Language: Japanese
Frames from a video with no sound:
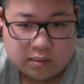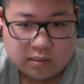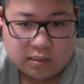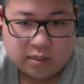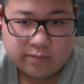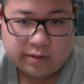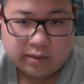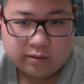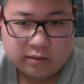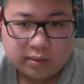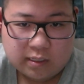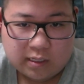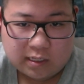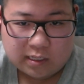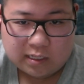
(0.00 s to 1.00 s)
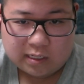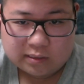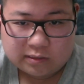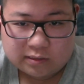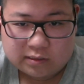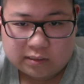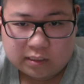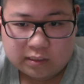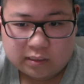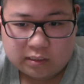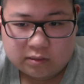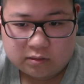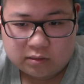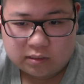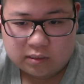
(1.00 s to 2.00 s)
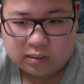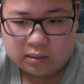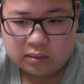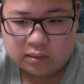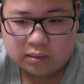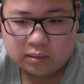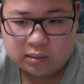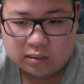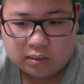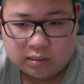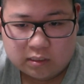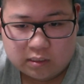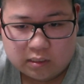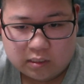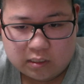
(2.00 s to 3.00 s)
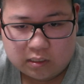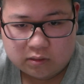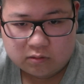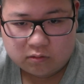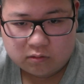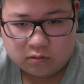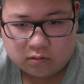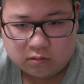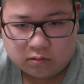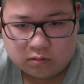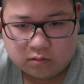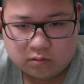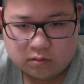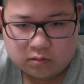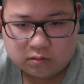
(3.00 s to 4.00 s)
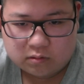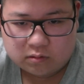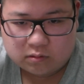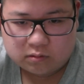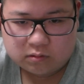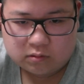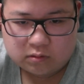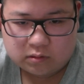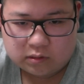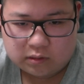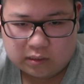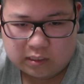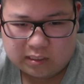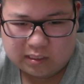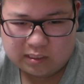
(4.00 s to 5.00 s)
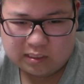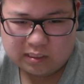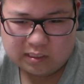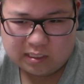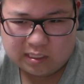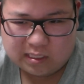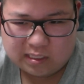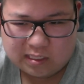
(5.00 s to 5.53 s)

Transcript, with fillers: やばいね。カズチャンネルに、あの、いてててて、